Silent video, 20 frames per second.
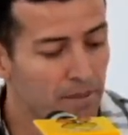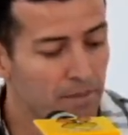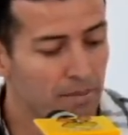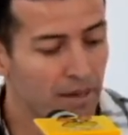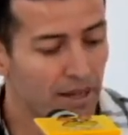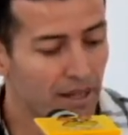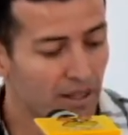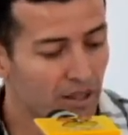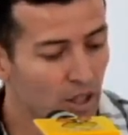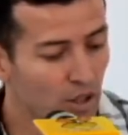
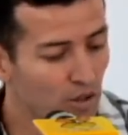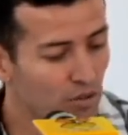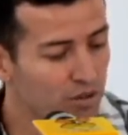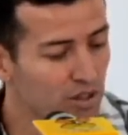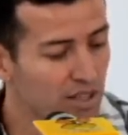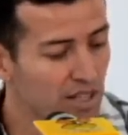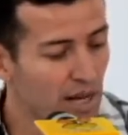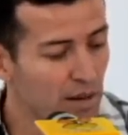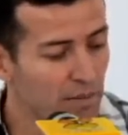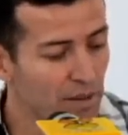me retiro
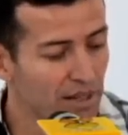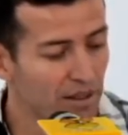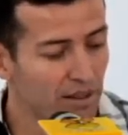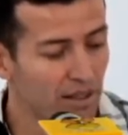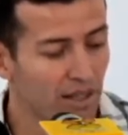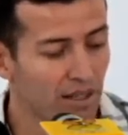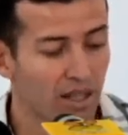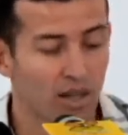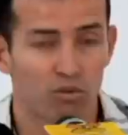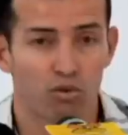
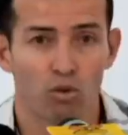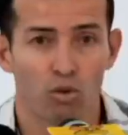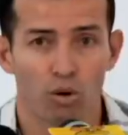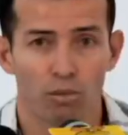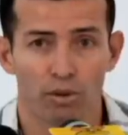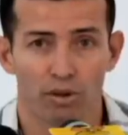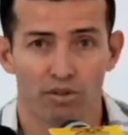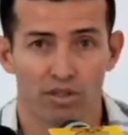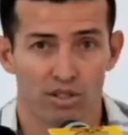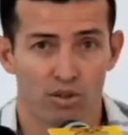oficialmente del
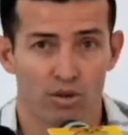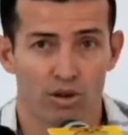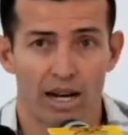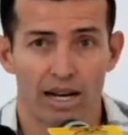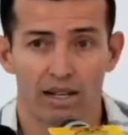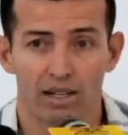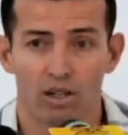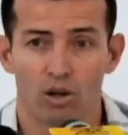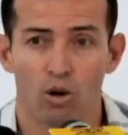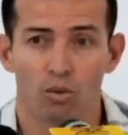fútbol
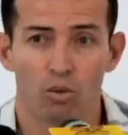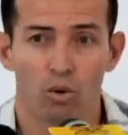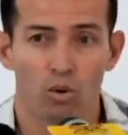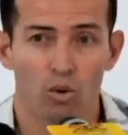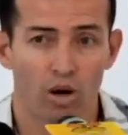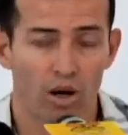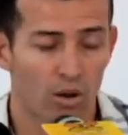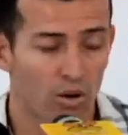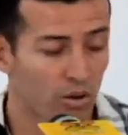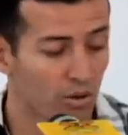profesional como
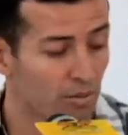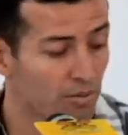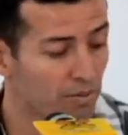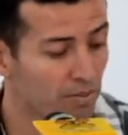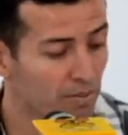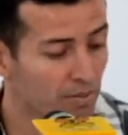jugador.